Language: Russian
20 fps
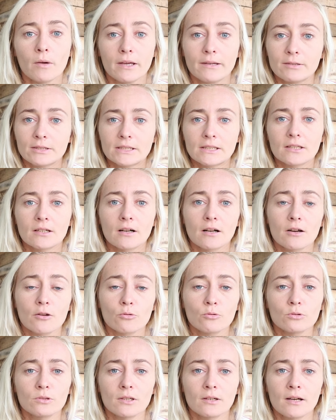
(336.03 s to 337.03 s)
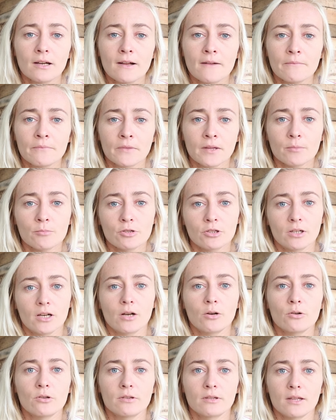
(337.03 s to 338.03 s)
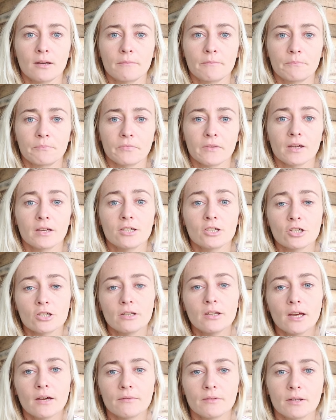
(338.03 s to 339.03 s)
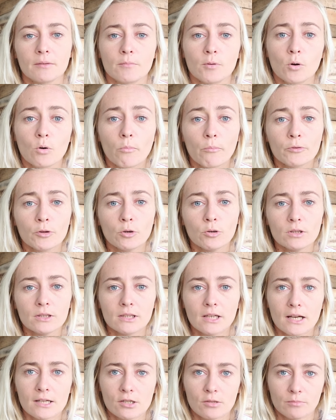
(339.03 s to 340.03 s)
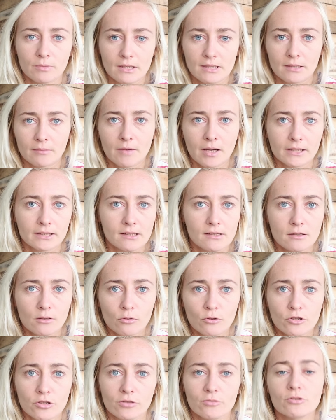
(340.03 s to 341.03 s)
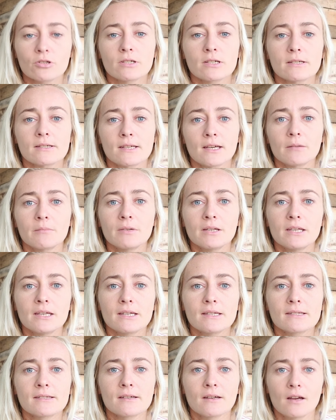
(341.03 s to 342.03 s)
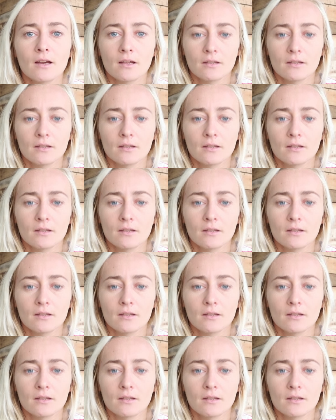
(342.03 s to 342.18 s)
И вот это круто, потому что какой-нибудь там ежедневник покупной, да, особенно если там какая-то сложная уже система есть,